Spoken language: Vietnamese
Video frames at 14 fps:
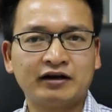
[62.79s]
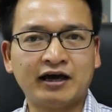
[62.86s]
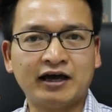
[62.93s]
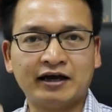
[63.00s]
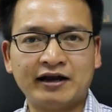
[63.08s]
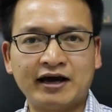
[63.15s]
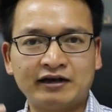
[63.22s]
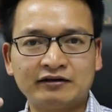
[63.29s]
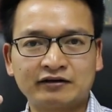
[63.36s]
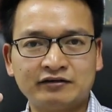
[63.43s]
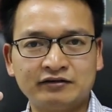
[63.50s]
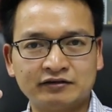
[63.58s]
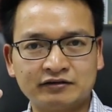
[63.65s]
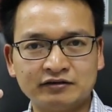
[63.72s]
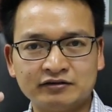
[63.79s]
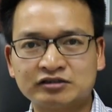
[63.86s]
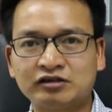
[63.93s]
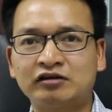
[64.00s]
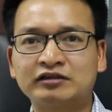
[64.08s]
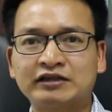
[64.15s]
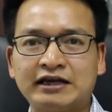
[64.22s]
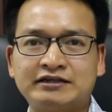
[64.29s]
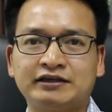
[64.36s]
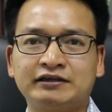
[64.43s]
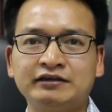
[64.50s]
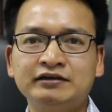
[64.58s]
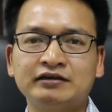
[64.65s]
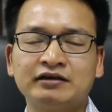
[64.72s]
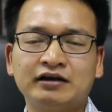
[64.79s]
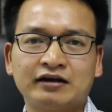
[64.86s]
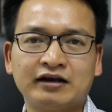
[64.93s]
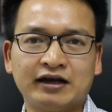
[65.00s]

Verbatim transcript: để đạt được sự tự do tài chính